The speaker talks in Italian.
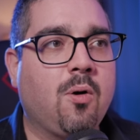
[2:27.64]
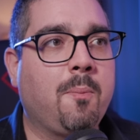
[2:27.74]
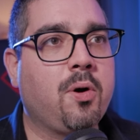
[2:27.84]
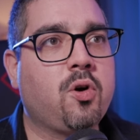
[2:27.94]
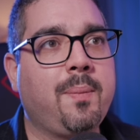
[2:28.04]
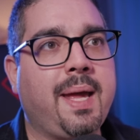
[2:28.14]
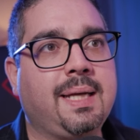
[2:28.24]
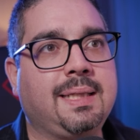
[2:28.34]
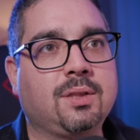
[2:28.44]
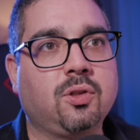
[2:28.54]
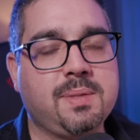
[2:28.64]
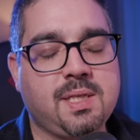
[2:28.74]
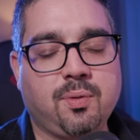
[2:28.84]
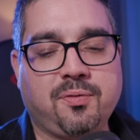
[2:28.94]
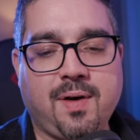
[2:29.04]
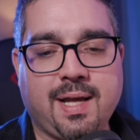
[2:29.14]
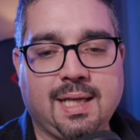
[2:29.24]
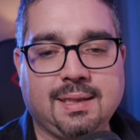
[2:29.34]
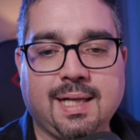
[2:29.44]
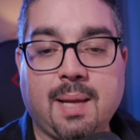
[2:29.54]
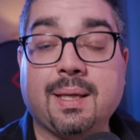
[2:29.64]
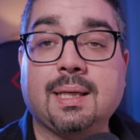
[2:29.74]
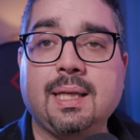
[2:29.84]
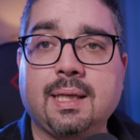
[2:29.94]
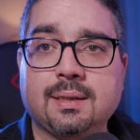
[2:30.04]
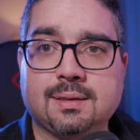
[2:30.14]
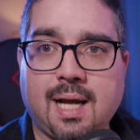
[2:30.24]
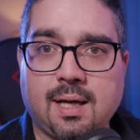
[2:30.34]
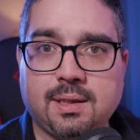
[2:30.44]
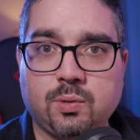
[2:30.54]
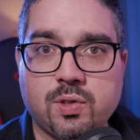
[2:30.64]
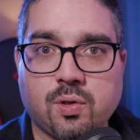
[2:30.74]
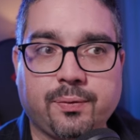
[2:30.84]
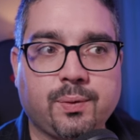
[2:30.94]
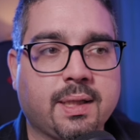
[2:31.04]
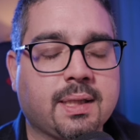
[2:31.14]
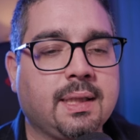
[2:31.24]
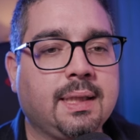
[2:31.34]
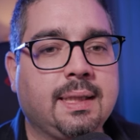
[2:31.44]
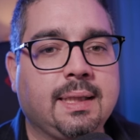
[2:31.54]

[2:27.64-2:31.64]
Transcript: Un po' come in Adobe si può fare il dynamic link tra i due software,